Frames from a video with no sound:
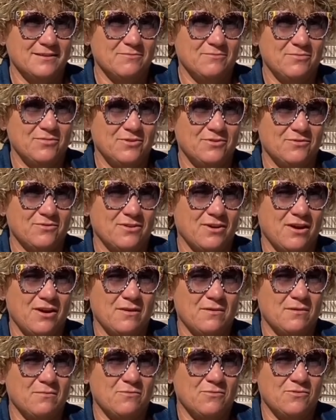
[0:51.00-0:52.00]
pero que
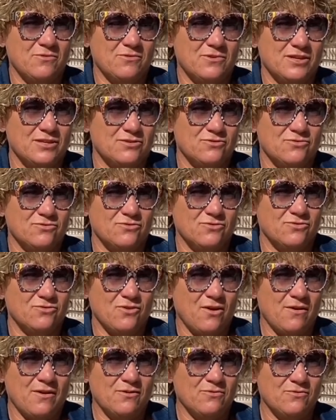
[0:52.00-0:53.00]
ahora mismo eso
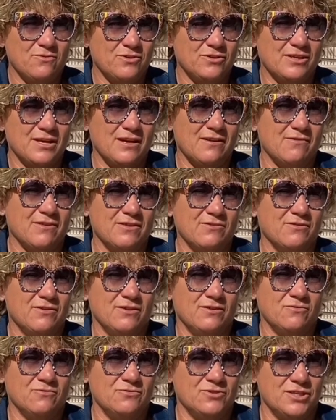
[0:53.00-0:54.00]
todavía no nos está llevando a
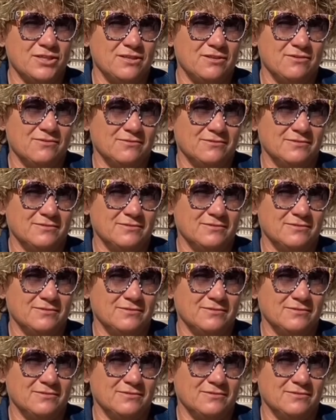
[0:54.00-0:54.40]
ningún sitio.